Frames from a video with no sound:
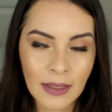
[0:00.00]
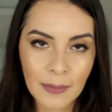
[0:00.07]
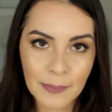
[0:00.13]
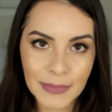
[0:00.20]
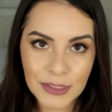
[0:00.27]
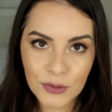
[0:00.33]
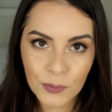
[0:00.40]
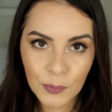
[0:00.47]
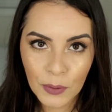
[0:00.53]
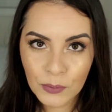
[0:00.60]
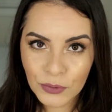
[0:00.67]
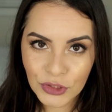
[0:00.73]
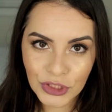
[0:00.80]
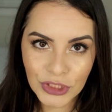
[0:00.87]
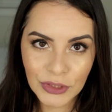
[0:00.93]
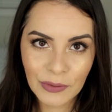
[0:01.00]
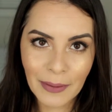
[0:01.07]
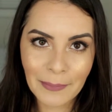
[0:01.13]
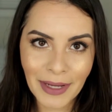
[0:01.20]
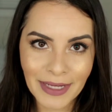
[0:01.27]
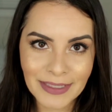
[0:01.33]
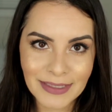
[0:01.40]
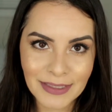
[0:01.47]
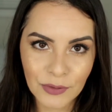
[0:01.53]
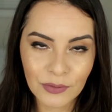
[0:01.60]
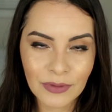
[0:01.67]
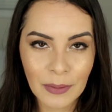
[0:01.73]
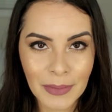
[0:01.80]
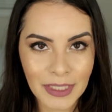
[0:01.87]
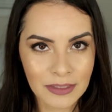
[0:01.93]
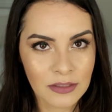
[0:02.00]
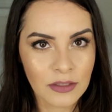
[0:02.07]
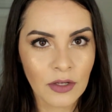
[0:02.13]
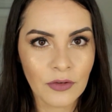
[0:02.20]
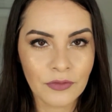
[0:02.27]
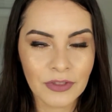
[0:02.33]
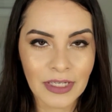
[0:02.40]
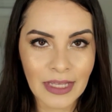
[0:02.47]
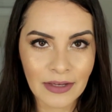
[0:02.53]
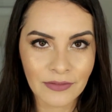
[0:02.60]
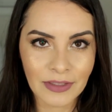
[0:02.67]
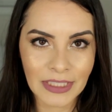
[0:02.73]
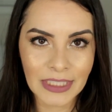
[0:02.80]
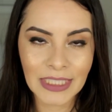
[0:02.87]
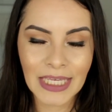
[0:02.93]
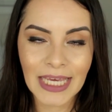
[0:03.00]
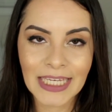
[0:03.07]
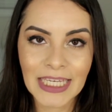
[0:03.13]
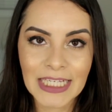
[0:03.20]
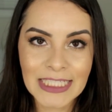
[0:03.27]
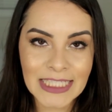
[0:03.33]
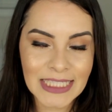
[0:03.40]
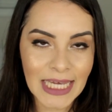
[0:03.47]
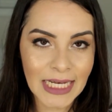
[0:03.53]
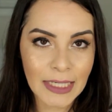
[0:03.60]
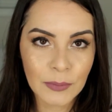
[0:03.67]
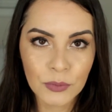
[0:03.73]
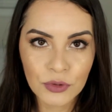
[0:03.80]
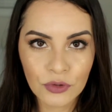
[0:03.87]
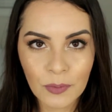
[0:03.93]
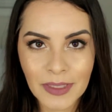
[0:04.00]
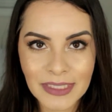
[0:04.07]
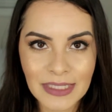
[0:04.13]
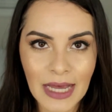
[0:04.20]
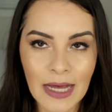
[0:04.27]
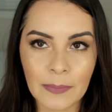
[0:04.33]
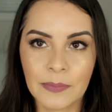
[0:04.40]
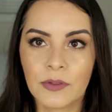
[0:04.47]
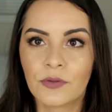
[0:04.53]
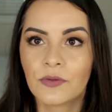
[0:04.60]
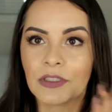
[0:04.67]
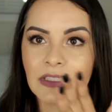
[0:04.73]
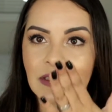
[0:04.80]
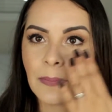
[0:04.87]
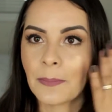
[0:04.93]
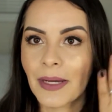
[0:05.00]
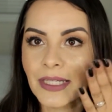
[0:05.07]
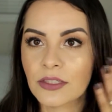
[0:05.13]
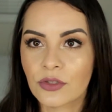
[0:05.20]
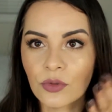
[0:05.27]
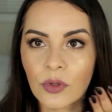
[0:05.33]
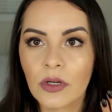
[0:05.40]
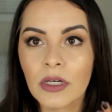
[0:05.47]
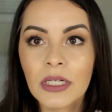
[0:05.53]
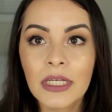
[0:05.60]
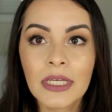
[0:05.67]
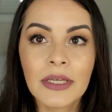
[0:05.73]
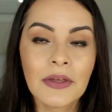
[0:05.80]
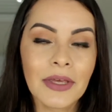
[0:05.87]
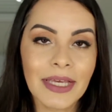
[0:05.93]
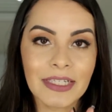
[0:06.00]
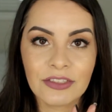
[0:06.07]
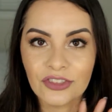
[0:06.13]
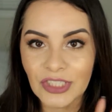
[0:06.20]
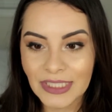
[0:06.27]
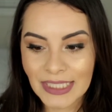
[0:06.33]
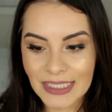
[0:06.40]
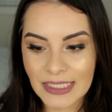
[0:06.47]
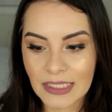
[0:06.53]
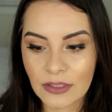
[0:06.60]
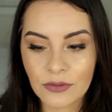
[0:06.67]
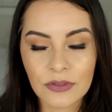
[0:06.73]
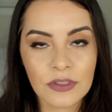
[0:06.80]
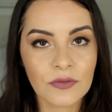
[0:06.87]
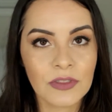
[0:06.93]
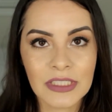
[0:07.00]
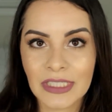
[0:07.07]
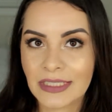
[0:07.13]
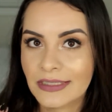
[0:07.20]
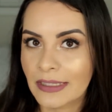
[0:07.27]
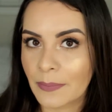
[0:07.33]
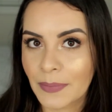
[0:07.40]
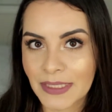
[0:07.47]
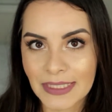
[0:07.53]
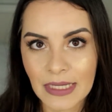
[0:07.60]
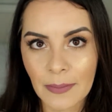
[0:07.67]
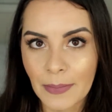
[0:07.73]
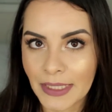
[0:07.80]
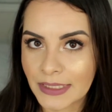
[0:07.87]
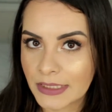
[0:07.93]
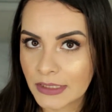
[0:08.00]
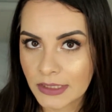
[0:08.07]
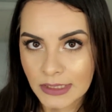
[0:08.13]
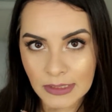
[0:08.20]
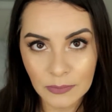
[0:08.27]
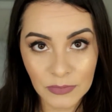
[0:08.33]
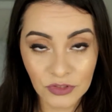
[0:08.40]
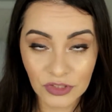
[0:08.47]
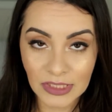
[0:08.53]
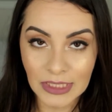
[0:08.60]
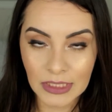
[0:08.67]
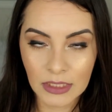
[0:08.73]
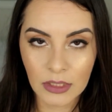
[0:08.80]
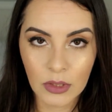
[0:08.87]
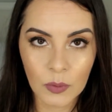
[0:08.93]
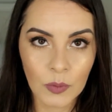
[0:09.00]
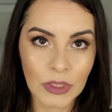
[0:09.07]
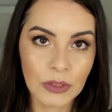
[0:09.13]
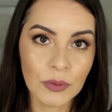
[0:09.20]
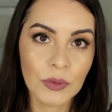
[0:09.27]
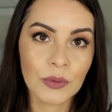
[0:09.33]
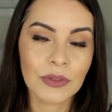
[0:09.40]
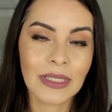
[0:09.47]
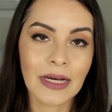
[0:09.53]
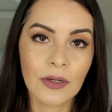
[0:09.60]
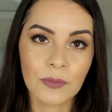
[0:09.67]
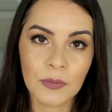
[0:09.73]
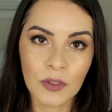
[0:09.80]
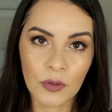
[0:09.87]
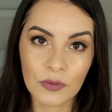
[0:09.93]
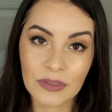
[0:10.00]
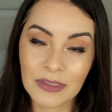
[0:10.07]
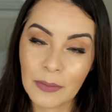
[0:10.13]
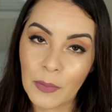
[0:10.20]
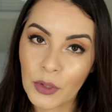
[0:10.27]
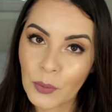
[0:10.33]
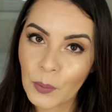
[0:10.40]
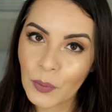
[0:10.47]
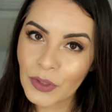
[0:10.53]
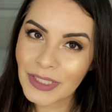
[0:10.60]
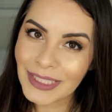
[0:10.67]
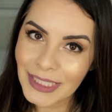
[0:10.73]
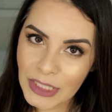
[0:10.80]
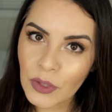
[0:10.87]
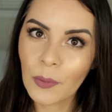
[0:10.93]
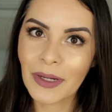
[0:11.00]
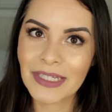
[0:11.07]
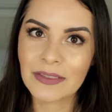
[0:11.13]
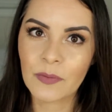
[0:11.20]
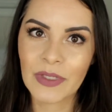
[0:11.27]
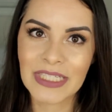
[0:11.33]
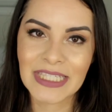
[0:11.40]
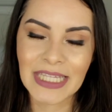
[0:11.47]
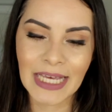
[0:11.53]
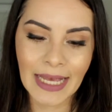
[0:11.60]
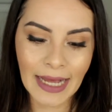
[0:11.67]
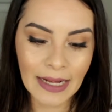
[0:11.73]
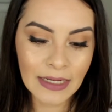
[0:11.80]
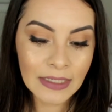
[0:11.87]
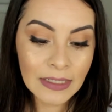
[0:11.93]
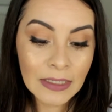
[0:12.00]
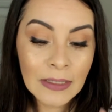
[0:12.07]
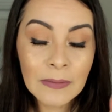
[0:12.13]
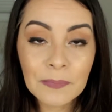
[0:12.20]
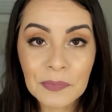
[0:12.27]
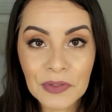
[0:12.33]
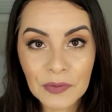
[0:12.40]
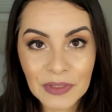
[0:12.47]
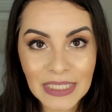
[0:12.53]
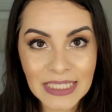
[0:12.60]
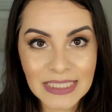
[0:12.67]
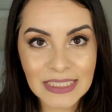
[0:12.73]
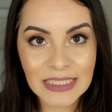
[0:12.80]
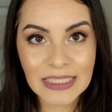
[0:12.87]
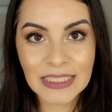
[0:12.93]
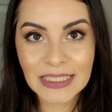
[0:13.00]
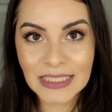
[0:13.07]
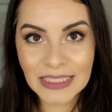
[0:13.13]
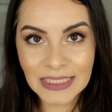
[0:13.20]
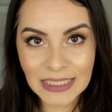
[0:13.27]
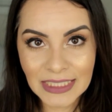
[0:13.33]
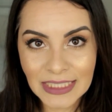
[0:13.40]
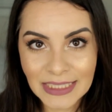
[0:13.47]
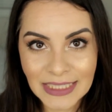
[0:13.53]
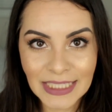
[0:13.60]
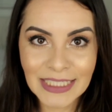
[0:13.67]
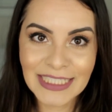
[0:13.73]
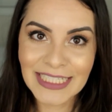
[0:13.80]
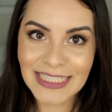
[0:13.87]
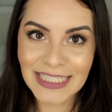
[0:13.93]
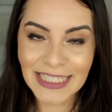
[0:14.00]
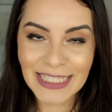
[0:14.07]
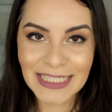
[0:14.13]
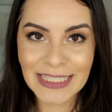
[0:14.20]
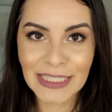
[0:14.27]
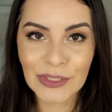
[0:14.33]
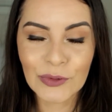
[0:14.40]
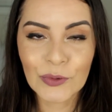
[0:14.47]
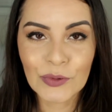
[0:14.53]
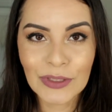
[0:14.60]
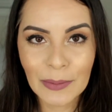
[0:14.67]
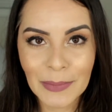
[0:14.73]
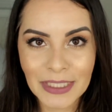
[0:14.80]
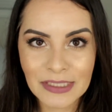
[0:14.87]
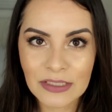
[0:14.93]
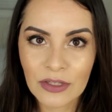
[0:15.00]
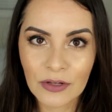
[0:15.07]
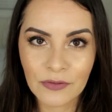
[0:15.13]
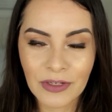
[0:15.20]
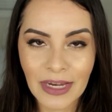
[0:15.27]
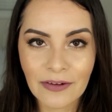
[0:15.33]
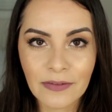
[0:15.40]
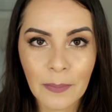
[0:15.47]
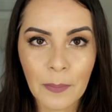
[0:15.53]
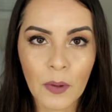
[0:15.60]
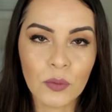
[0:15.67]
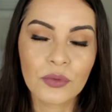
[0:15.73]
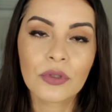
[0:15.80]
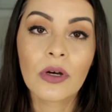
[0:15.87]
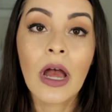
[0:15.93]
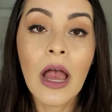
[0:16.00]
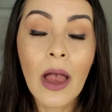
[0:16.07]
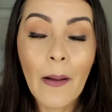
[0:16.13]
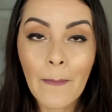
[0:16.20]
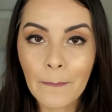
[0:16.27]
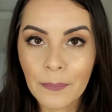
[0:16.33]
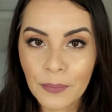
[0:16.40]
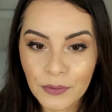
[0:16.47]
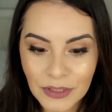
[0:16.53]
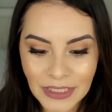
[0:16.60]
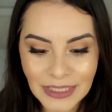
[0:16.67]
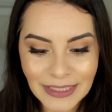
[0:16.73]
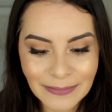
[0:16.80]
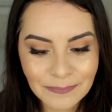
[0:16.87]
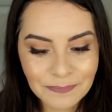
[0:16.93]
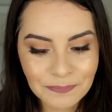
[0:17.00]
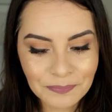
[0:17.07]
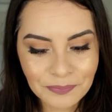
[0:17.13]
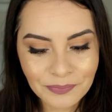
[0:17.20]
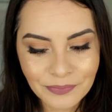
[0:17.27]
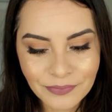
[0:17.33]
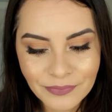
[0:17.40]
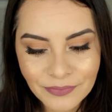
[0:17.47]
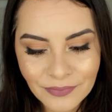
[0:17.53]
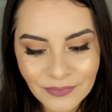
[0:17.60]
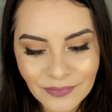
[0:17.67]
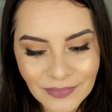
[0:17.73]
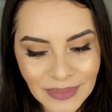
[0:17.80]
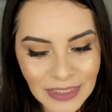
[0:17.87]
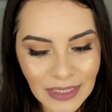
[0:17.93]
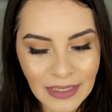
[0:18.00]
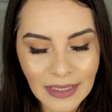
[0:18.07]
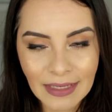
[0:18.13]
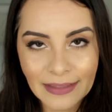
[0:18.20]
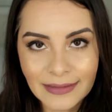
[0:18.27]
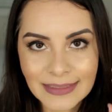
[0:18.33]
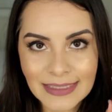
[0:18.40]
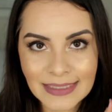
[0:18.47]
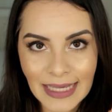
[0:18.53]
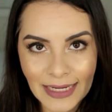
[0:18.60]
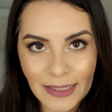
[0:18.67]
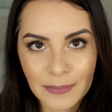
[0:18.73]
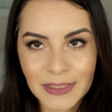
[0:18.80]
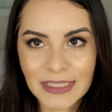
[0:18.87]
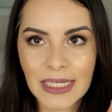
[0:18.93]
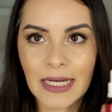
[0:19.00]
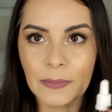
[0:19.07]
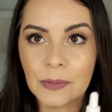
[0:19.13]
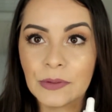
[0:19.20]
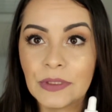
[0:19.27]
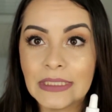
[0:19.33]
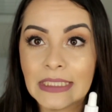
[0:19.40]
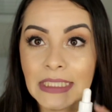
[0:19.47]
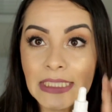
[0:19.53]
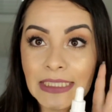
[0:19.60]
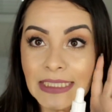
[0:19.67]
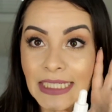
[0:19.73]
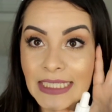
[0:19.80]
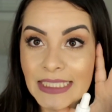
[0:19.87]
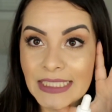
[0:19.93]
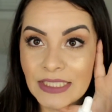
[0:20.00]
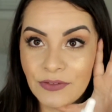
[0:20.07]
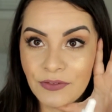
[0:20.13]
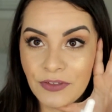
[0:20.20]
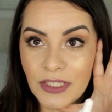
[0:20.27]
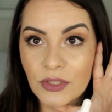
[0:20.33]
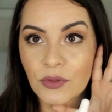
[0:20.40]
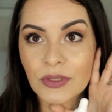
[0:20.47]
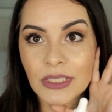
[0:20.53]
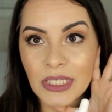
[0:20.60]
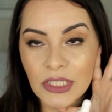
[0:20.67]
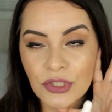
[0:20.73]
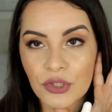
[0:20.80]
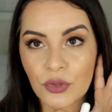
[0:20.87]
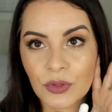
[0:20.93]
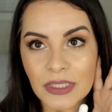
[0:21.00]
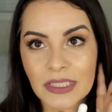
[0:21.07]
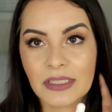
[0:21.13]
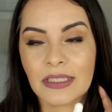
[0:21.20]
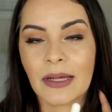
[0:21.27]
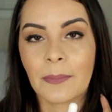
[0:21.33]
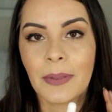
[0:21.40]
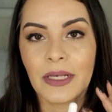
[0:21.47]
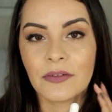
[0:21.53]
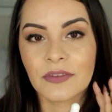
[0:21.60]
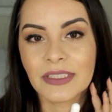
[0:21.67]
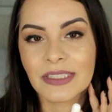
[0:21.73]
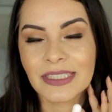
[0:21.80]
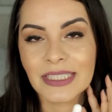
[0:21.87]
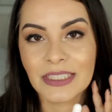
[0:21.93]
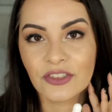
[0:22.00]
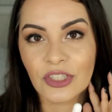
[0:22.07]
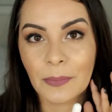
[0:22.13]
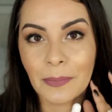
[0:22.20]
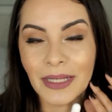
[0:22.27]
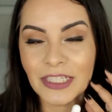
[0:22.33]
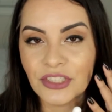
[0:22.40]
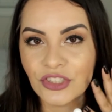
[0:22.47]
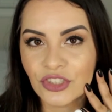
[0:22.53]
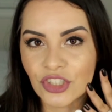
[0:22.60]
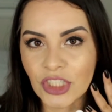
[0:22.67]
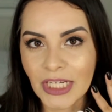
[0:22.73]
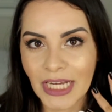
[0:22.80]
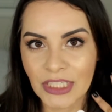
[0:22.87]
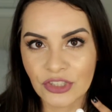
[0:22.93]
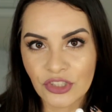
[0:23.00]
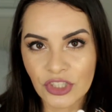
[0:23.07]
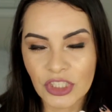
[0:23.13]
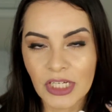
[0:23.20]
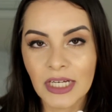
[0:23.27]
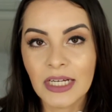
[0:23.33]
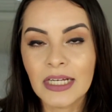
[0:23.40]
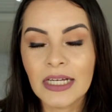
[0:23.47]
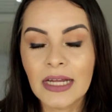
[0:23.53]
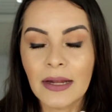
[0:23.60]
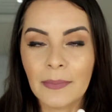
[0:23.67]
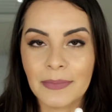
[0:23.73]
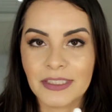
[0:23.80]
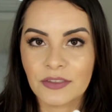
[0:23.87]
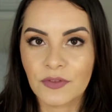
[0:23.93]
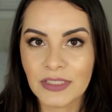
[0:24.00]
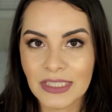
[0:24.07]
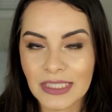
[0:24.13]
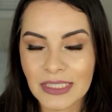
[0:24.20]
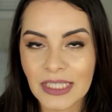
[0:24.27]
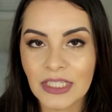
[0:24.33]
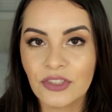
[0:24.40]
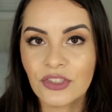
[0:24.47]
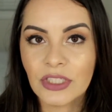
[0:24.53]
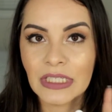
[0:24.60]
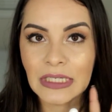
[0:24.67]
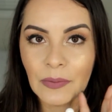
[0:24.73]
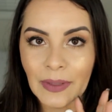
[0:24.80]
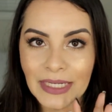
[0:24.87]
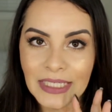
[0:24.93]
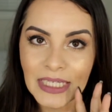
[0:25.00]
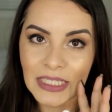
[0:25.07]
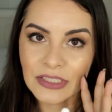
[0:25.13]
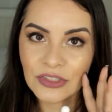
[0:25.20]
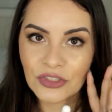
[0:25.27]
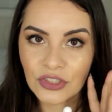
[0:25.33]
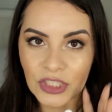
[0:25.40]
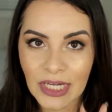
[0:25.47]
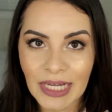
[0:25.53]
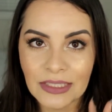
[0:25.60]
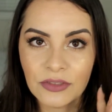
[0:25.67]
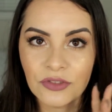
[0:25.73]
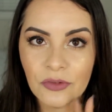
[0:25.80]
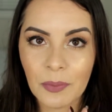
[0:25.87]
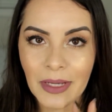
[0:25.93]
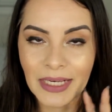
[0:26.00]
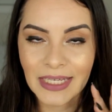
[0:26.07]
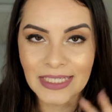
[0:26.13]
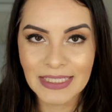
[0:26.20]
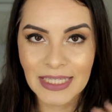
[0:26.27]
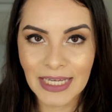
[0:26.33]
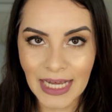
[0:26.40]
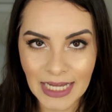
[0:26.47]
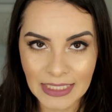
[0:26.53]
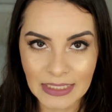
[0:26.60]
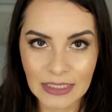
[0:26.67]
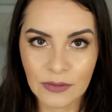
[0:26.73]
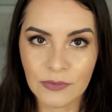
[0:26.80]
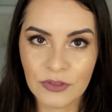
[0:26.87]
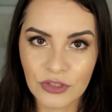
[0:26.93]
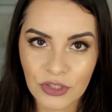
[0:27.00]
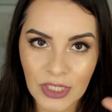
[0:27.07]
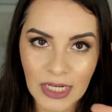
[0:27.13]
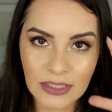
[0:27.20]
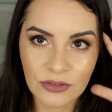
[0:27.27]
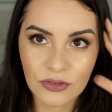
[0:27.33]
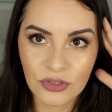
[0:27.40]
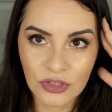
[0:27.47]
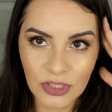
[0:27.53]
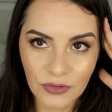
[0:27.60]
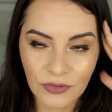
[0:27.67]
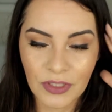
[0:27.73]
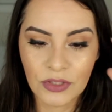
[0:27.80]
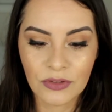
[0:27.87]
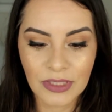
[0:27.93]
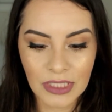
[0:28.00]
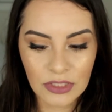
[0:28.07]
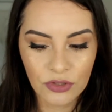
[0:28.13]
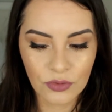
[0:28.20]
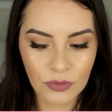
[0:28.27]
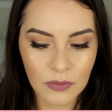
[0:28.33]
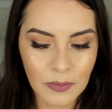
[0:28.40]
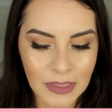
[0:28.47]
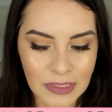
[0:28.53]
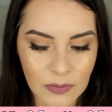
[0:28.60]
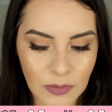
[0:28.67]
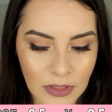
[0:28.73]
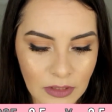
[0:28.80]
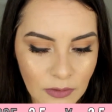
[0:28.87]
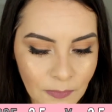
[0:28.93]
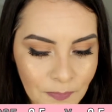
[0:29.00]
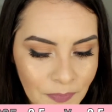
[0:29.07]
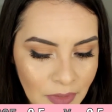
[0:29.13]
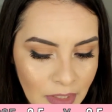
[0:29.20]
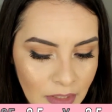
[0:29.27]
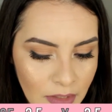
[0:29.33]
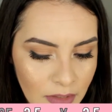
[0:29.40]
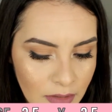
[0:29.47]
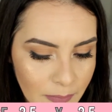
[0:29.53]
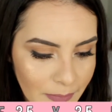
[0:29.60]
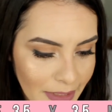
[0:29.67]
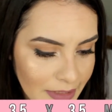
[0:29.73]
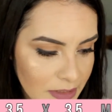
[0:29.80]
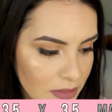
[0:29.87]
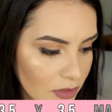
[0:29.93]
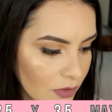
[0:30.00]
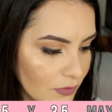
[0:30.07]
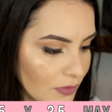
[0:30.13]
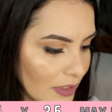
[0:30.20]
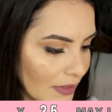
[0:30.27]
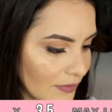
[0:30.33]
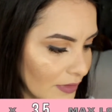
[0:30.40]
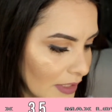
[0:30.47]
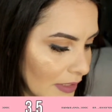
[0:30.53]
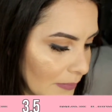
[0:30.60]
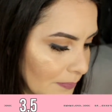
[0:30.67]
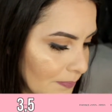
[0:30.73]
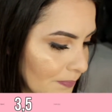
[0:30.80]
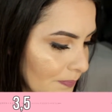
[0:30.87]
Mas um pontinho a mais que o da Max Love leva aqui é que ele seca muito mais rápido. Você passou, ele já tá seco, se você quiser passar a base em cima já tá tranquilo. O da Ruby Rose demora um pouquinho mais pra secar, então nesse item, nesse quesito, o da Max Love leva ponto, porque ele seca mais rápido e ainda ele dá esse efeito tensor assim na pele. Você sente a pele esticadinha mas você sente que não é aquele esticado de pele ressecada, é um esticado de efeito tensor mesmo, então Max Love leva aí.